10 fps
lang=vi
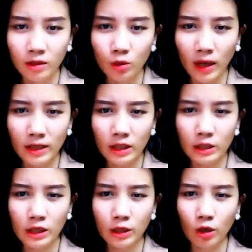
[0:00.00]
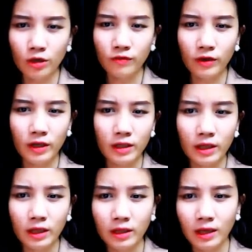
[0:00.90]
Tôi nghe chân chân nói như vậy
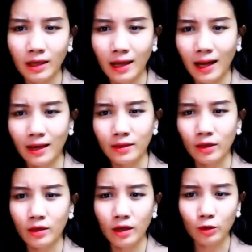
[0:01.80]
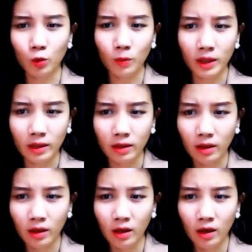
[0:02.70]
Thì nhìn lại thân hình của mình
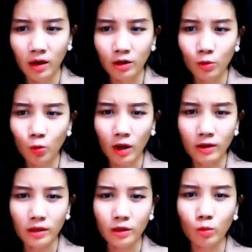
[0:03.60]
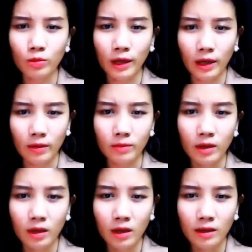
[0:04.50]
Đúng quả thật không tệ
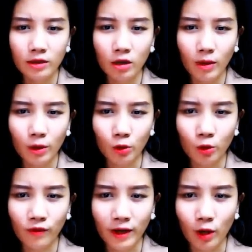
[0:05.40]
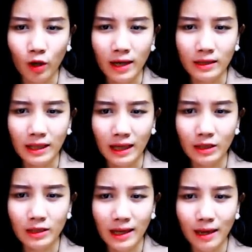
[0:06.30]
Gương mặt của tôi phải nói là
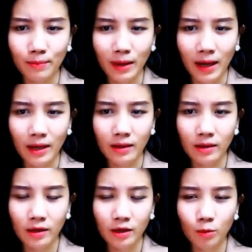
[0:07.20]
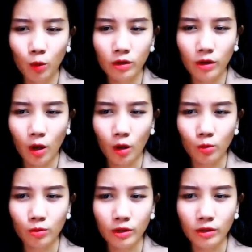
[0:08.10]
trắng như da em bé Môi thì đỏ
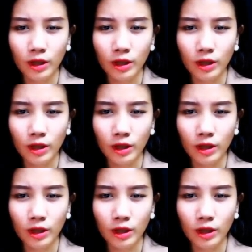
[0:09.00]
hồng tự